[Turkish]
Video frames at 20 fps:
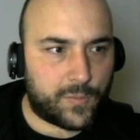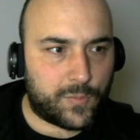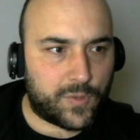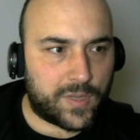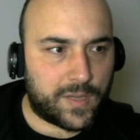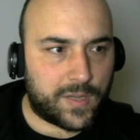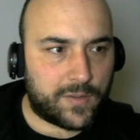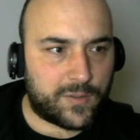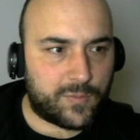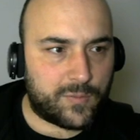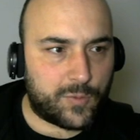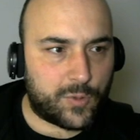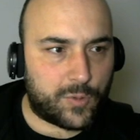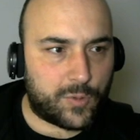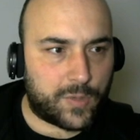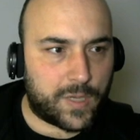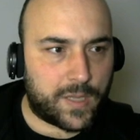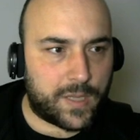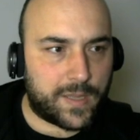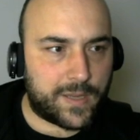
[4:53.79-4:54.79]
Burada yanlış bir şey
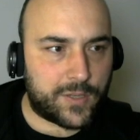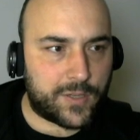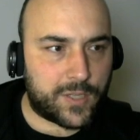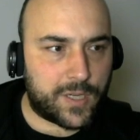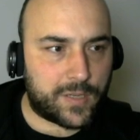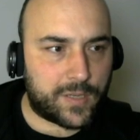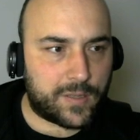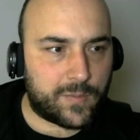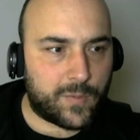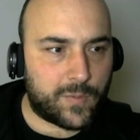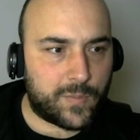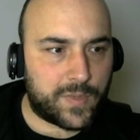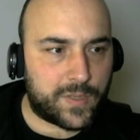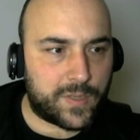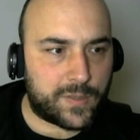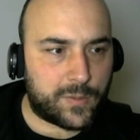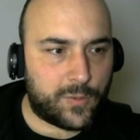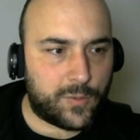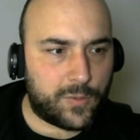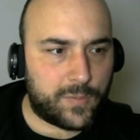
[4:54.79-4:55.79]
oldu. Enerji artırmanın bir
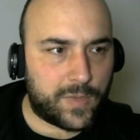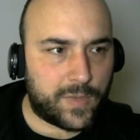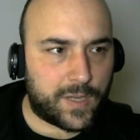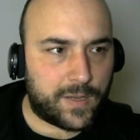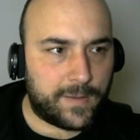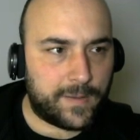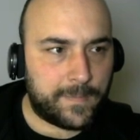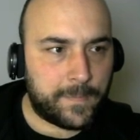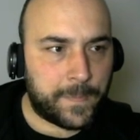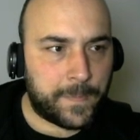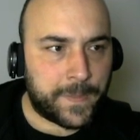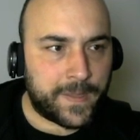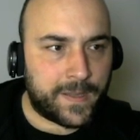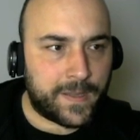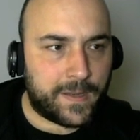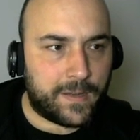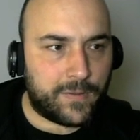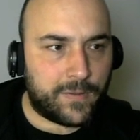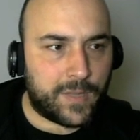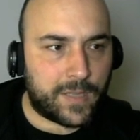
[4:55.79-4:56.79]
hızı yok mu ya?
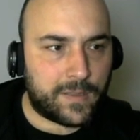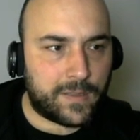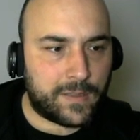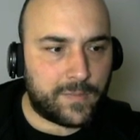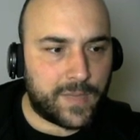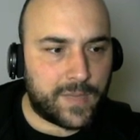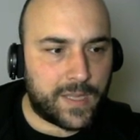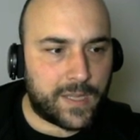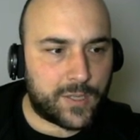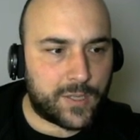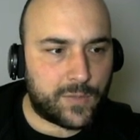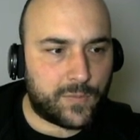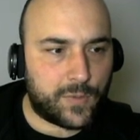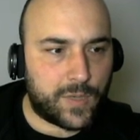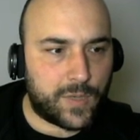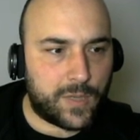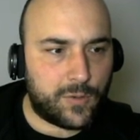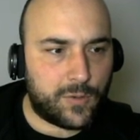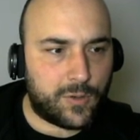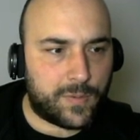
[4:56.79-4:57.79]
Level atladığında enerji
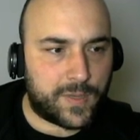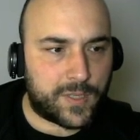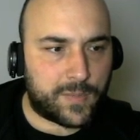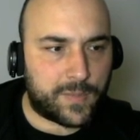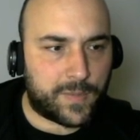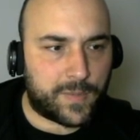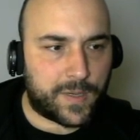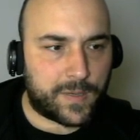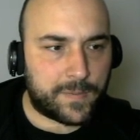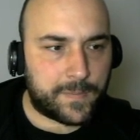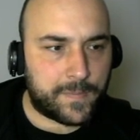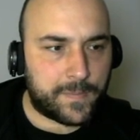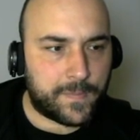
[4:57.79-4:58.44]
fulleniyor mu acaba?